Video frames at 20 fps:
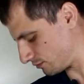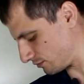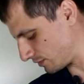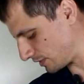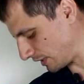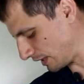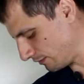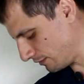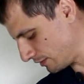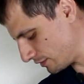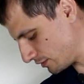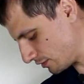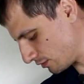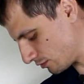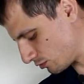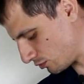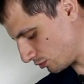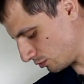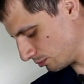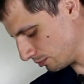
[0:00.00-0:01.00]
ставите
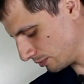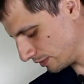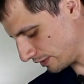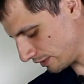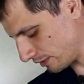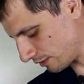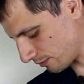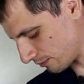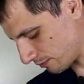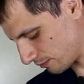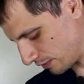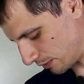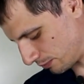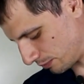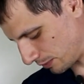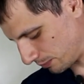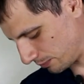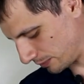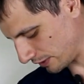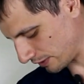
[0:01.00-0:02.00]
тумблер,
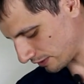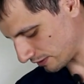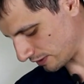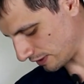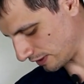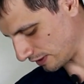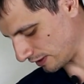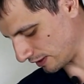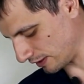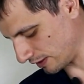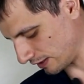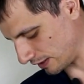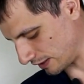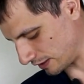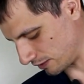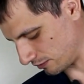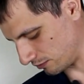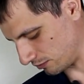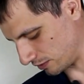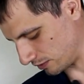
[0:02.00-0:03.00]
например, на
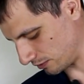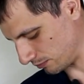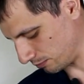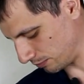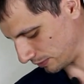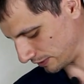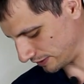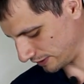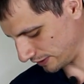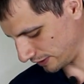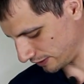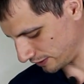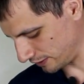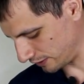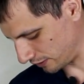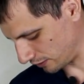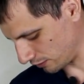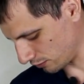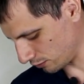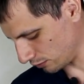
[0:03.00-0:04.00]
охрану, вот,
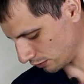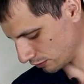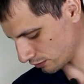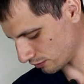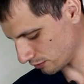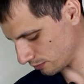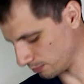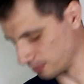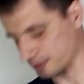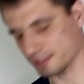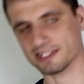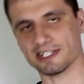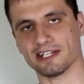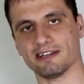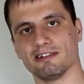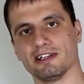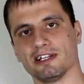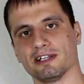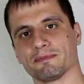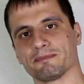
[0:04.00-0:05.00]
посередине клоц
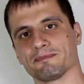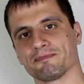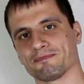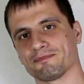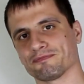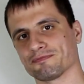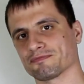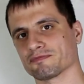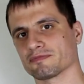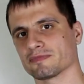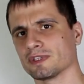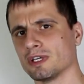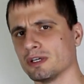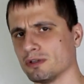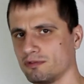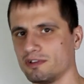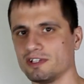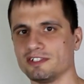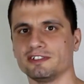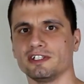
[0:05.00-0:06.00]
поставили.
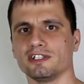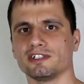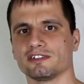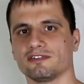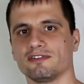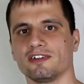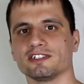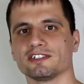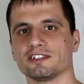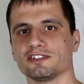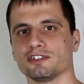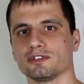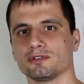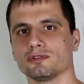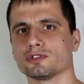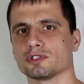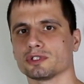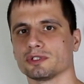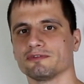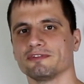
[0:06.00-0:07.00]
У вас есть 20
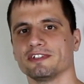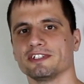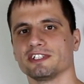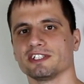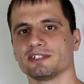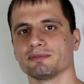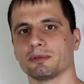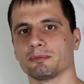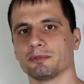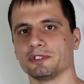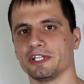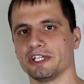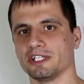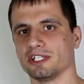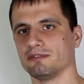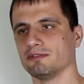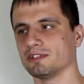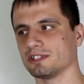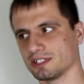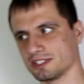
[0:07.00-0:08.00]
секунд, чтобы выйти из
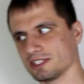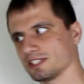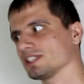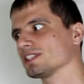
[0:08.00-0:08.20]
помещения. Вы так